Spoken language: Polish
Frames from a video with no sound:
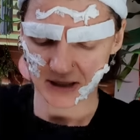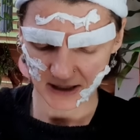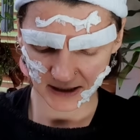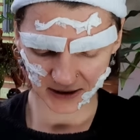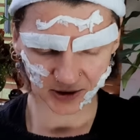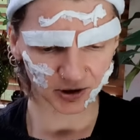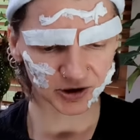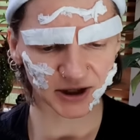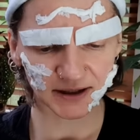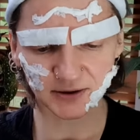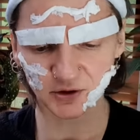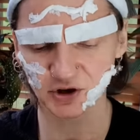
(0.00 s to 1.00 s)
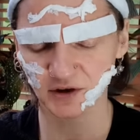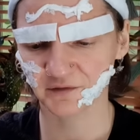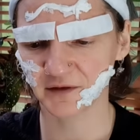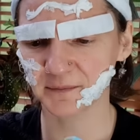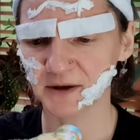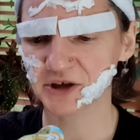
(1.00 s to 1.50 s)
Jak Gosia coś
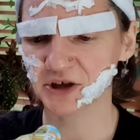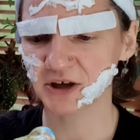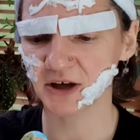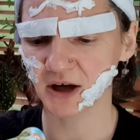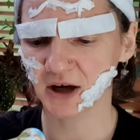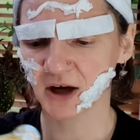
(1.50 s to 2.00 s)
wymyśli,